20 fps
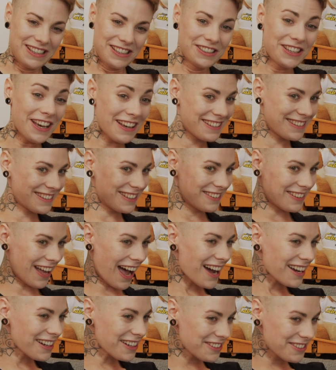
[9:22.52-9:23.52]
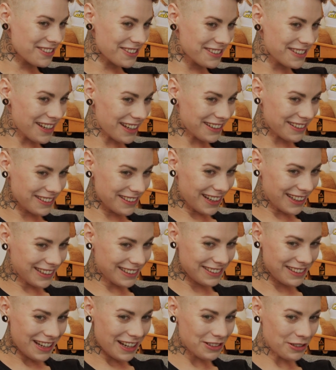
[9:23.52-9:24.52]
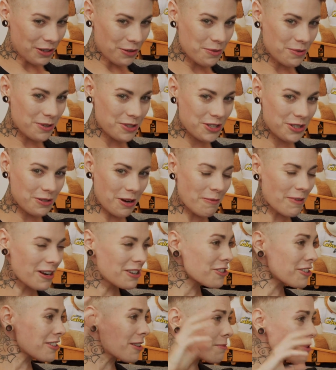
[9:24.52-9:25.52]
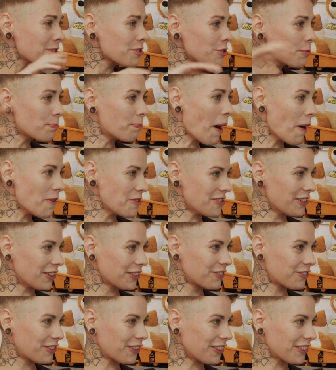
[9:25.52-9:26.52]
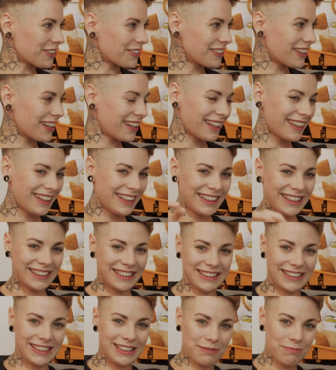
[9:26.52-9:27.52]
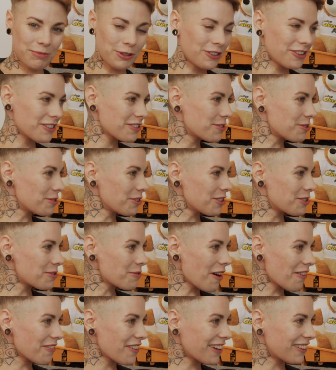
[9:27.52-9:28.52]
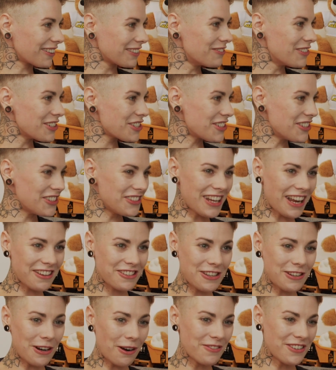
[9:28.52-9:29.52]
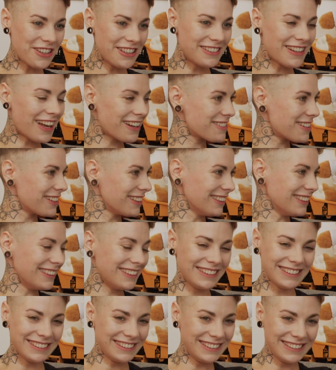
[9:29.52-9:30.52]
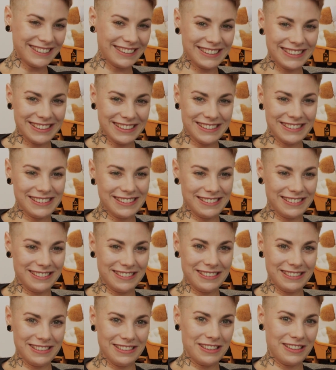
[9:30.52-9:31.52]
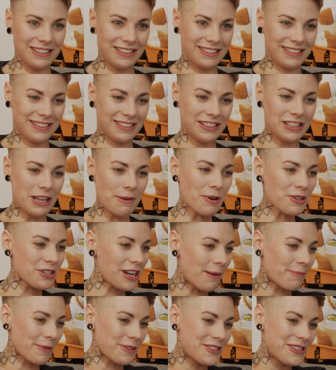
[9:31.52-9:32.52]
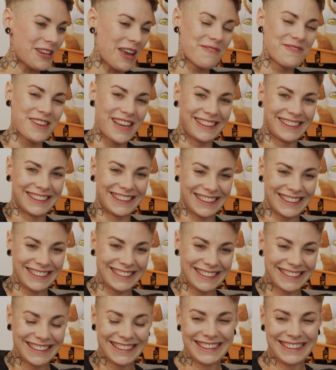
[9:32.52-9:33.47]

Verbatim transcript: jest tak gdzieś, jak, jak, jak to ułożyłam, ale czasami jest zupełnie odwrotnie, bo to jest drugi człowiek, on myśli inaczej, robi inaczej i, i, i, i nie można pod siebie no,